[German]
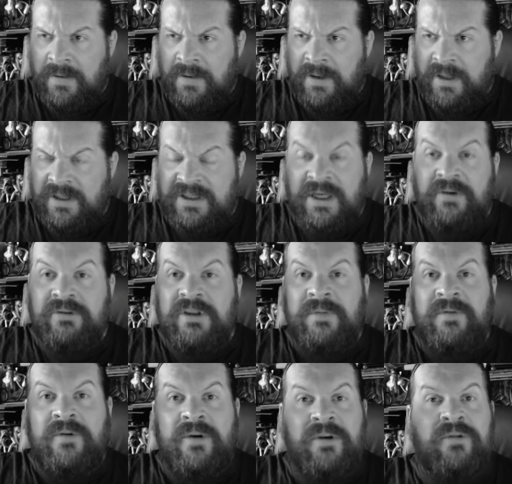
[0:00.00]
Es ist ein guter
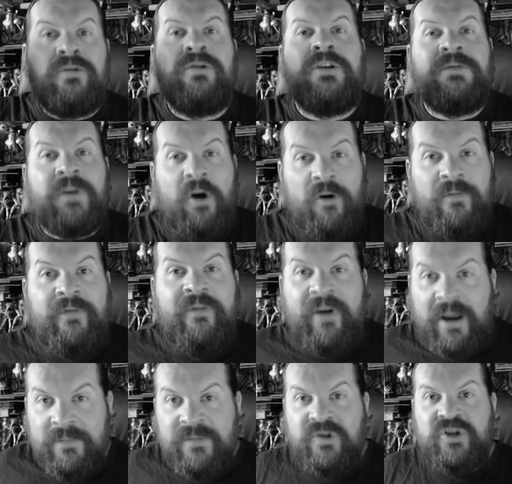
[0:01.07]
Grund, warum
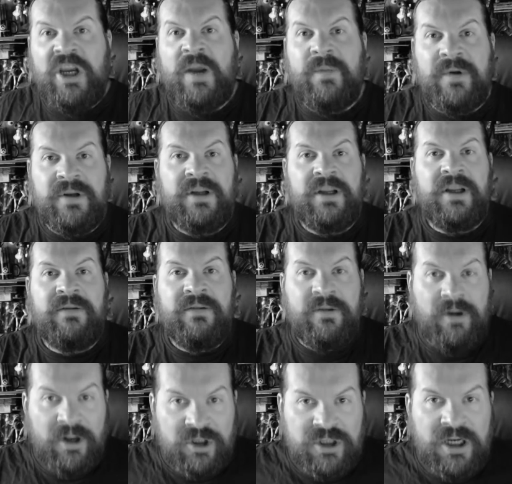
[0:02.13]
Fremdschämen in
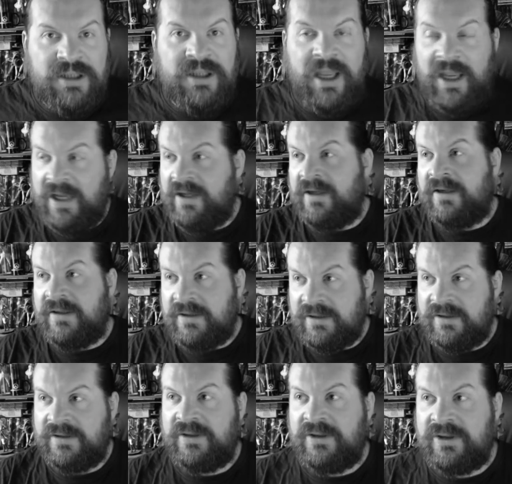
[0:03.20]
Deutschland ein
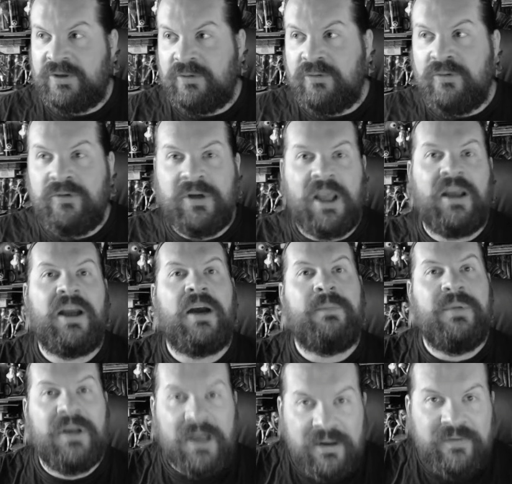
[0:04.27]
äh, so gängiger
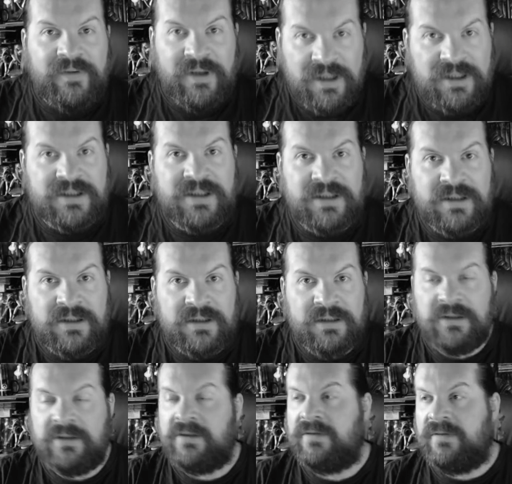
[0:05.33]
Begriff ist.
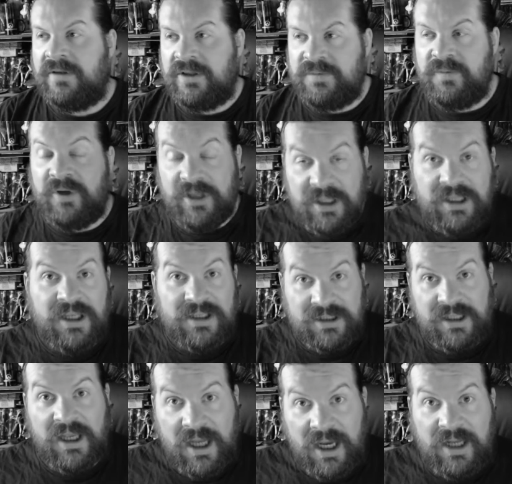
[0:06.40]
Das mache ich jetzt
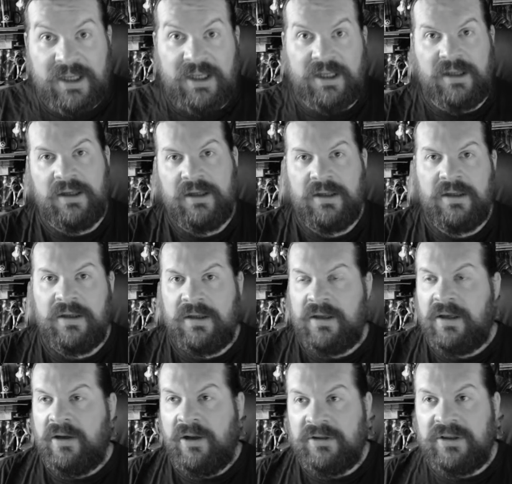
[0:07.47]
gerade.
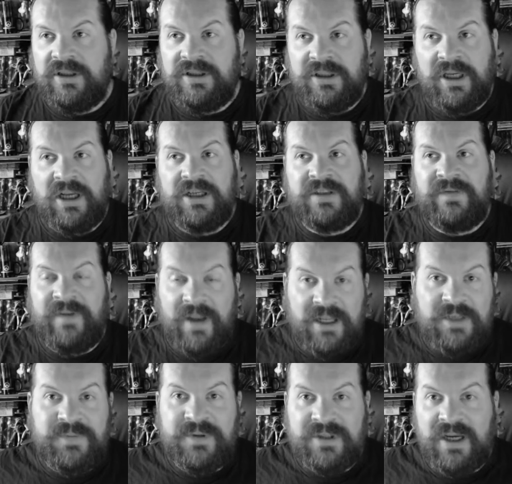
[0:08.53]
Leute, die sich als
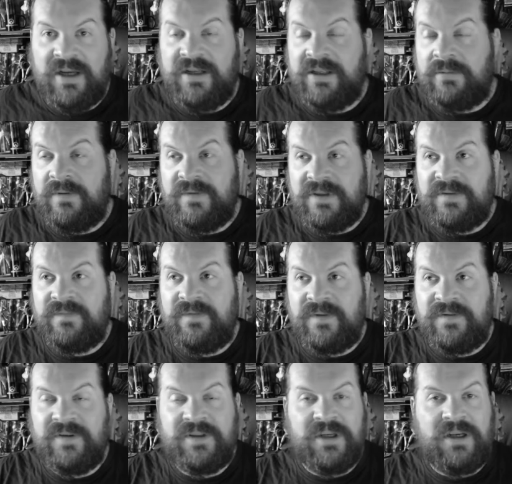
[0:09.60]
Fans bezeichnen, aber wissen wo,
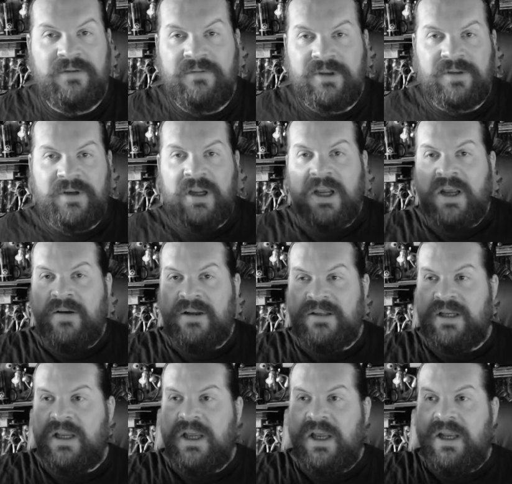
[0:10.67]
zwischen einem Unterschied. Wenn
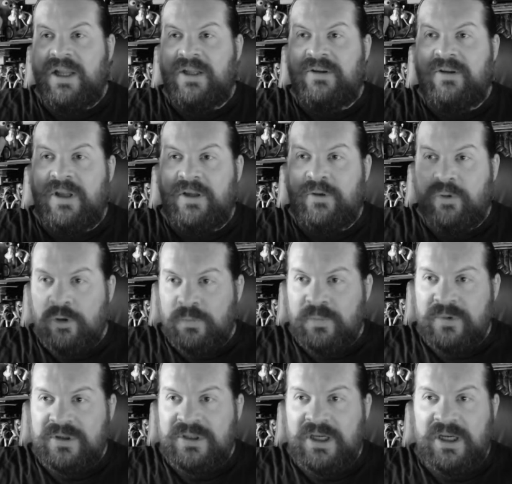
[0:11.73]
sie den, den
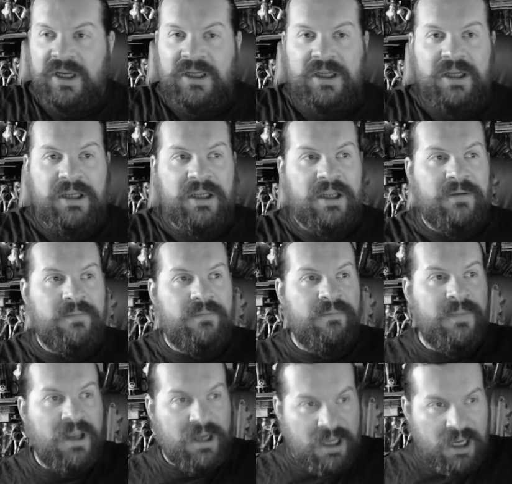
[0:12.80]
Typen sehen in dem
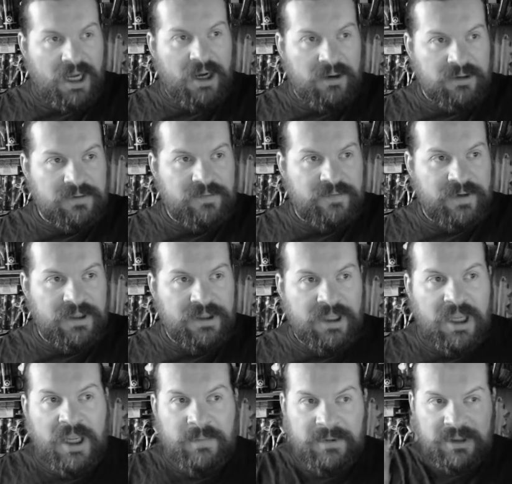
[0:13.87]
Mecha-Outfit
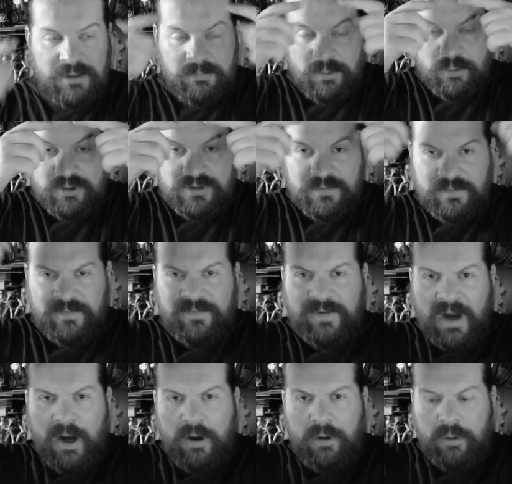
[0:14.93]
mit dem großen
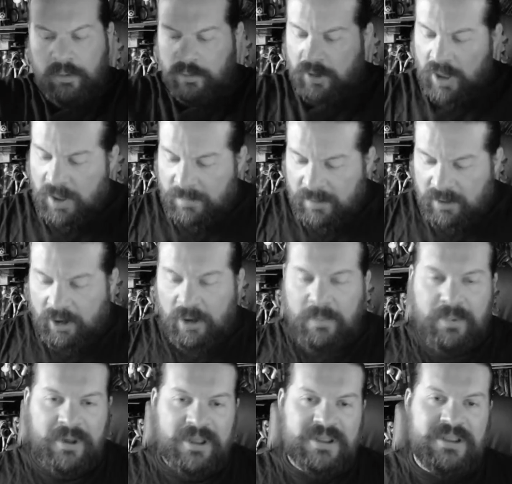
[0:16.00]
V, mal
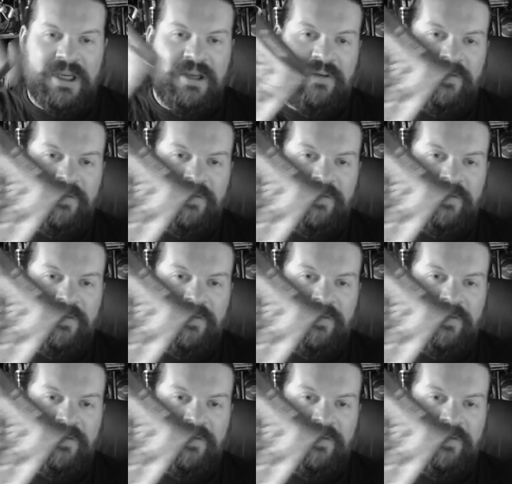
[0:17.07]
abgesehen